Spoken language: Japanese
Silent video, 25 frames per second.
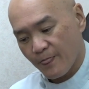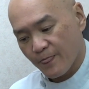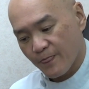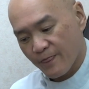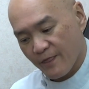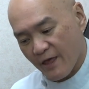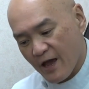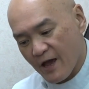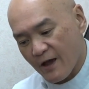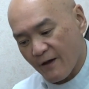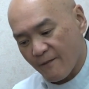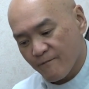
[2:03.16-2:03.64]

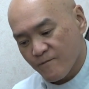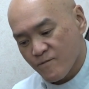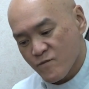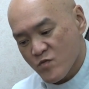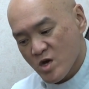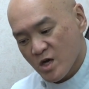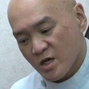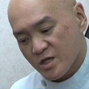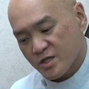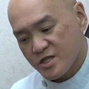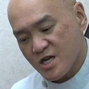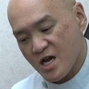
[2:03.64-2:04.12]
で
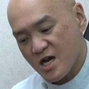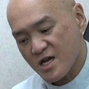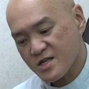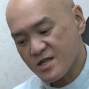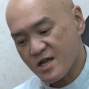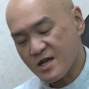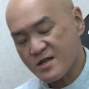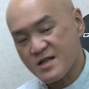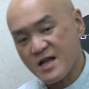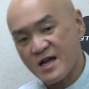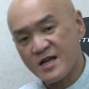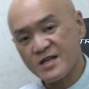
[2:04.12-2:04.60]
じゃあ一
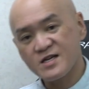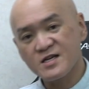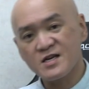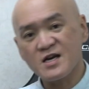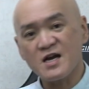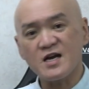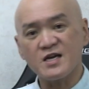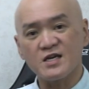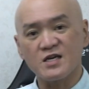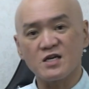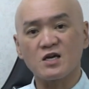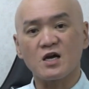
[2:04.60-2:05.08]
体何
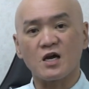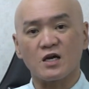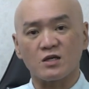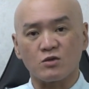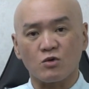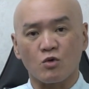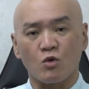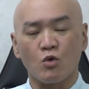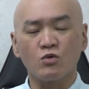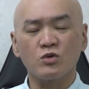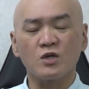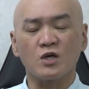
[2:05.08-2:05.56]
がいいかって
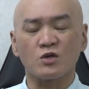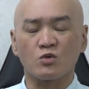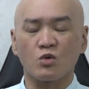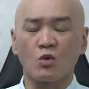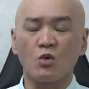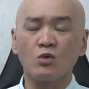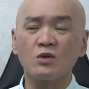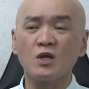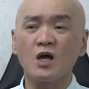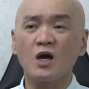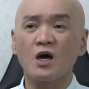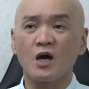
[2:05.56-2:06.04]
ほんなら
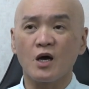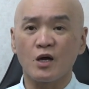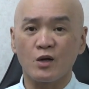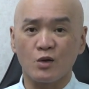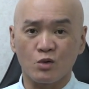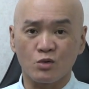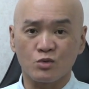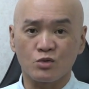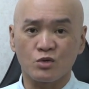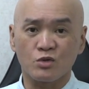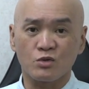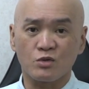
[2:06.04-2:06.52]
どんなのがいい
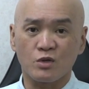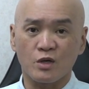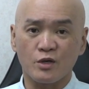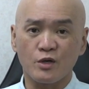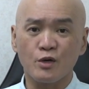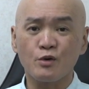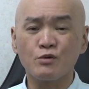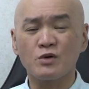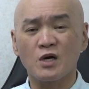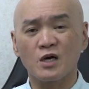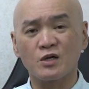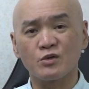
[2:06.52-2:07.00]
のって言って
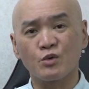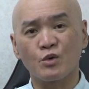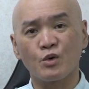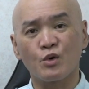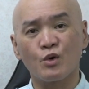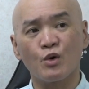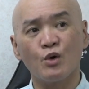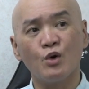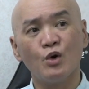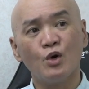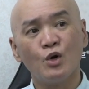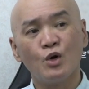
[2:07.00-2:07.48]
よくあ
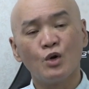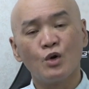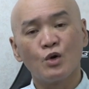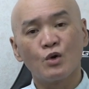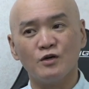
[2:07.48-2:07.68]
の